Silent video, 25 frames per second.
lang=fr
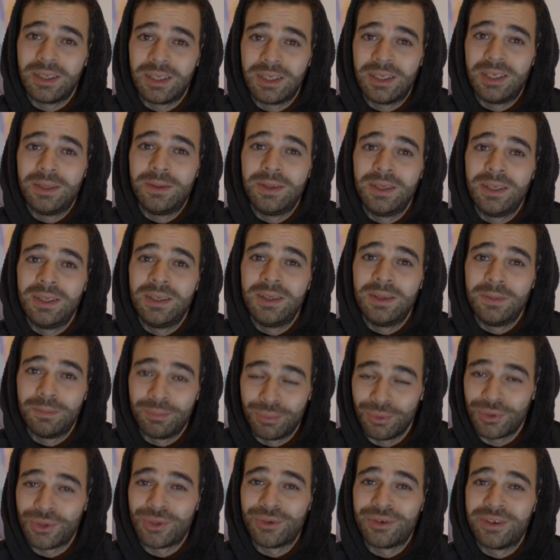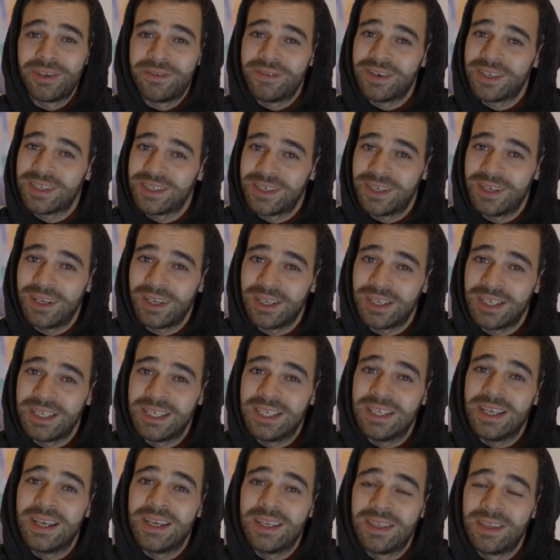qui, pour son anniversaire et
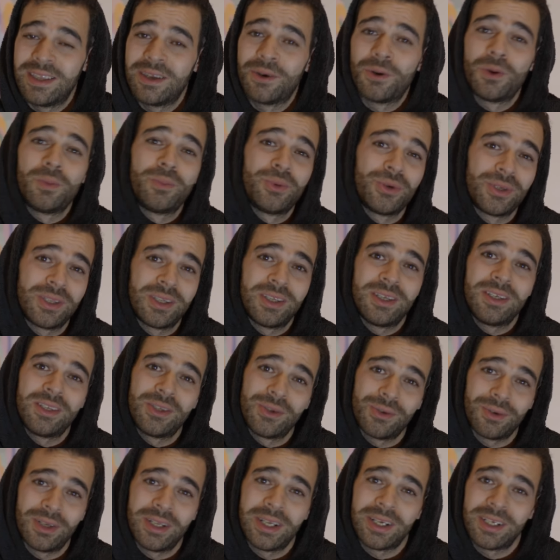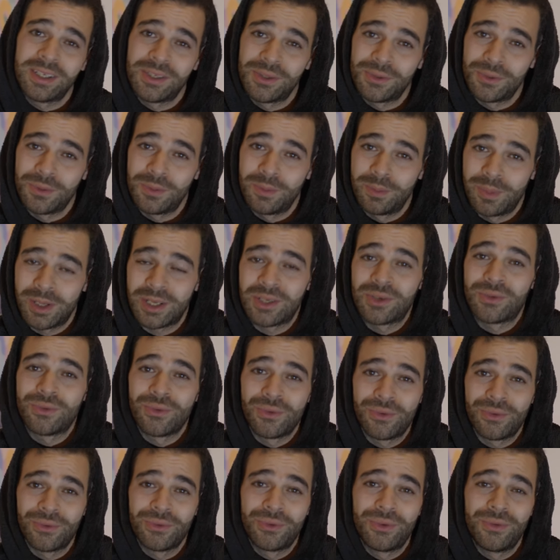qui a été reposté sur les réseaux par
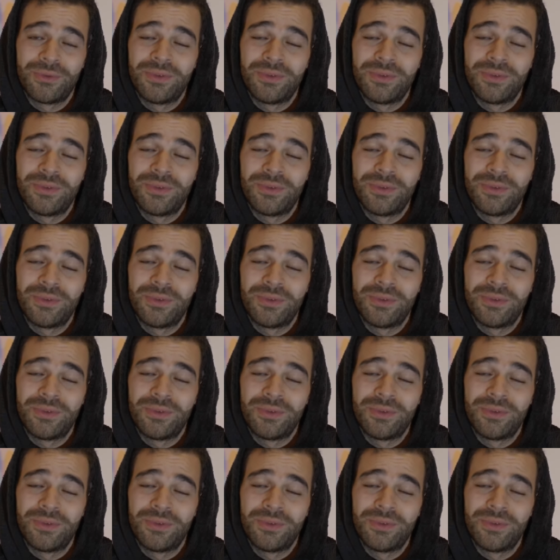son compte